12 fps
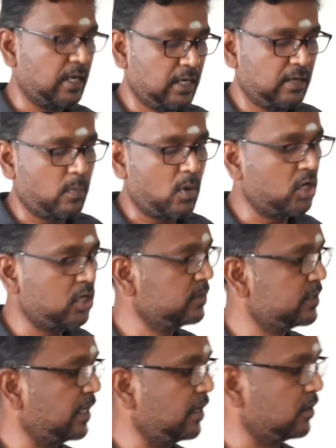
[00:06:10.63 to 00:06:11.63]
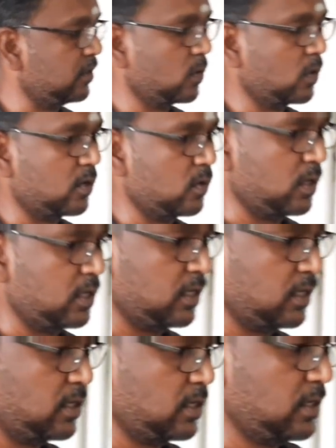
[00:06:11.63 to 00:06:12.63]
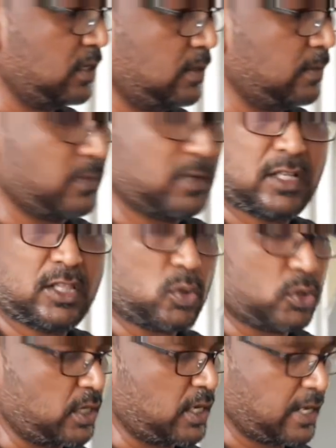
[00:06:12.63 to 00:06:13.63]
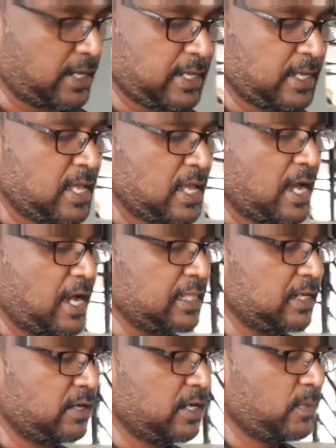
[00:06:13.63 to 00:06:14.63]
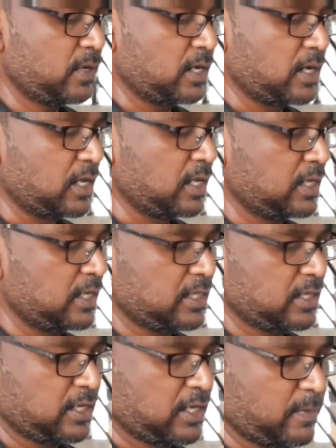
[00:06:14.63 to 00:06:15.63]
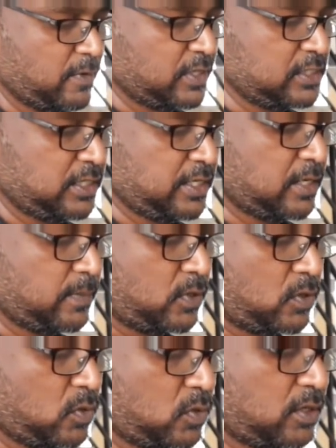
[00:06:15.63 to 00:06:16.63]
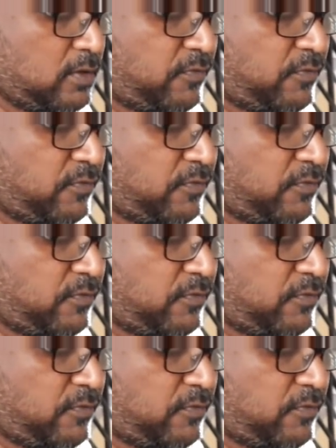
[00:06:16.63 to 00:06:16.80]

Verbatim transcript: கன்னில் பாட்டம் சைடில் வந்து உங்களுக்கு ஒரு இது கொடுத்துருக்காங்க அதில் என்ன பண்ணலான்னா இதை நீங்கள் இப்படி வச்சுட்டு என்ன பண்ணணும்